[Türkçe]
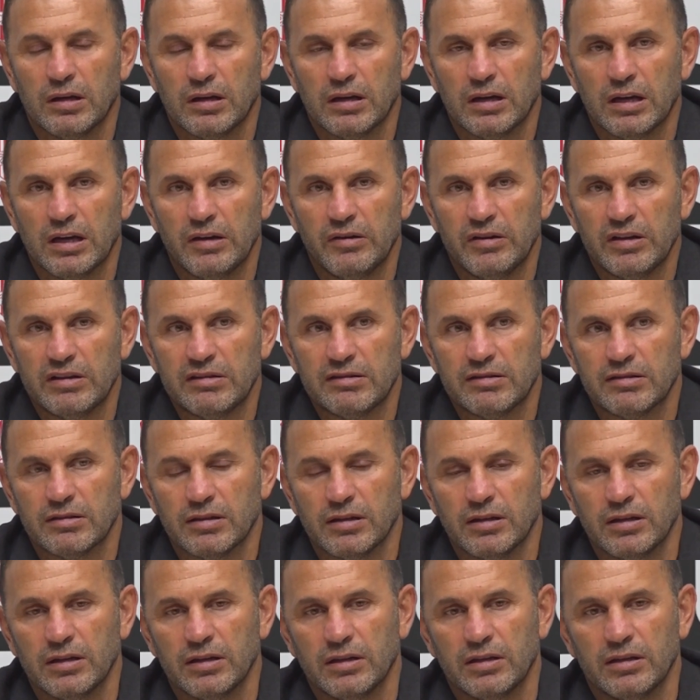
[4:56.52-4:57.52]
Evet,
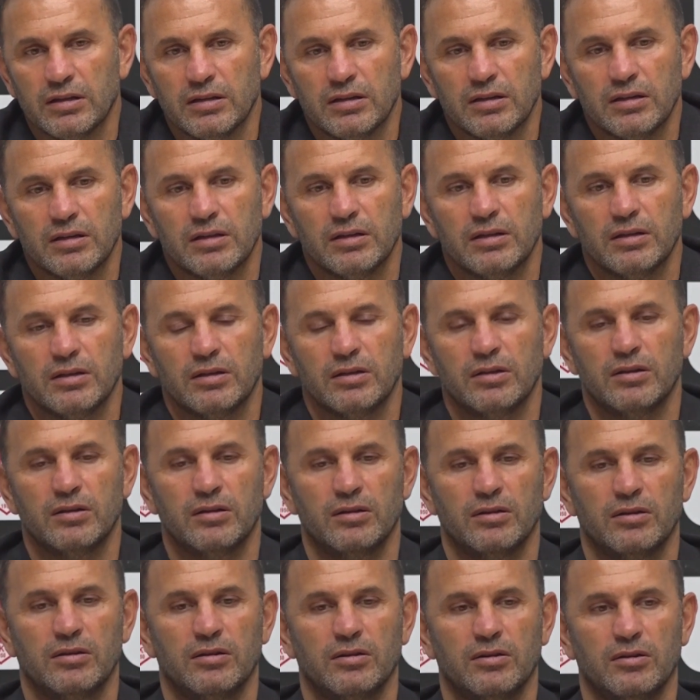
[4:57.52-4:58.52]
eee
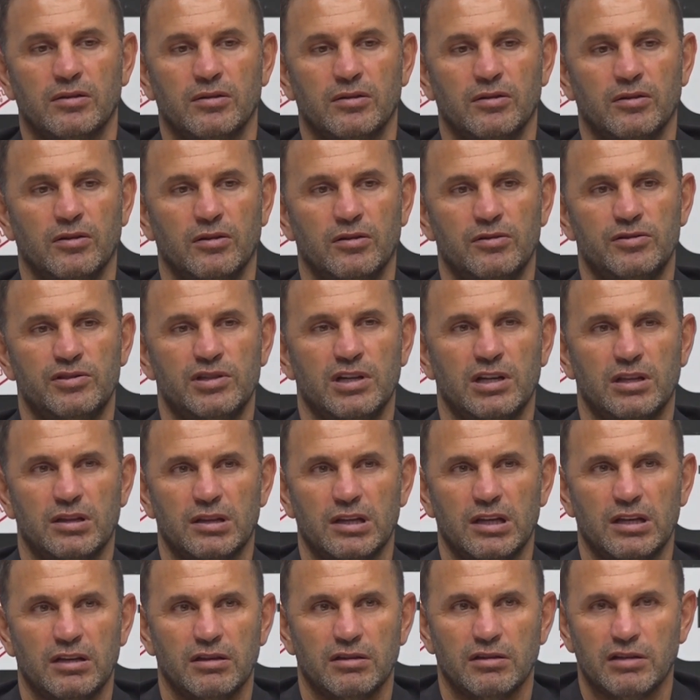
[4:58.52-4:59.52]

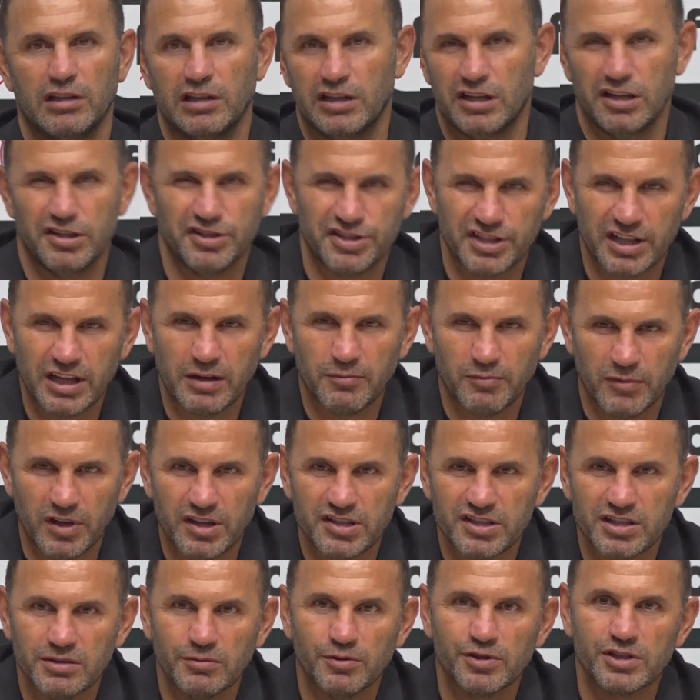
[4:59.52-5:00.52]
Öncelikle ikinciden
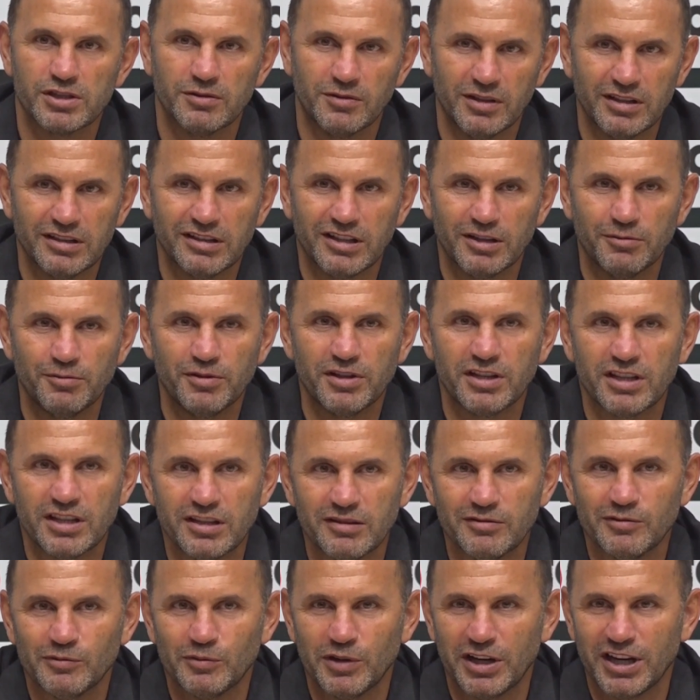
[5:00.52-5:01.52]
başlayayım o zaman. Tabii
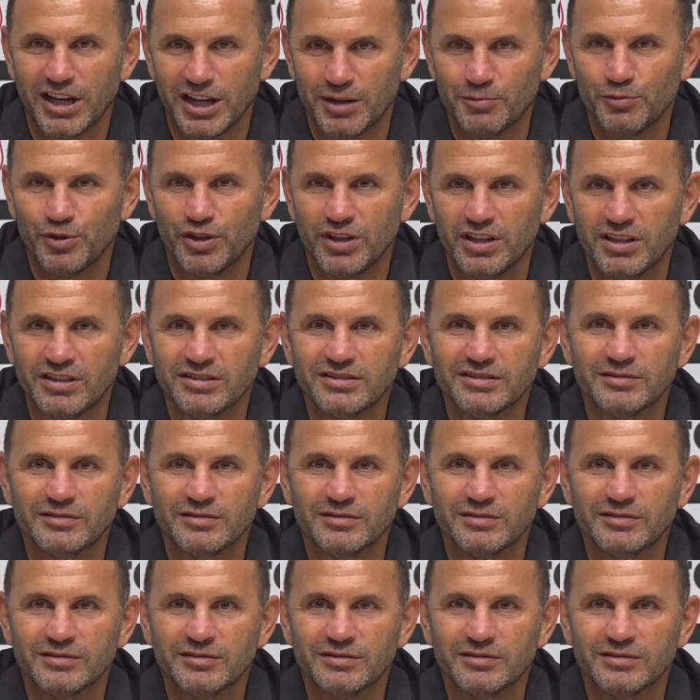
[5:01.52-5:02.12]
ki Bayern Münih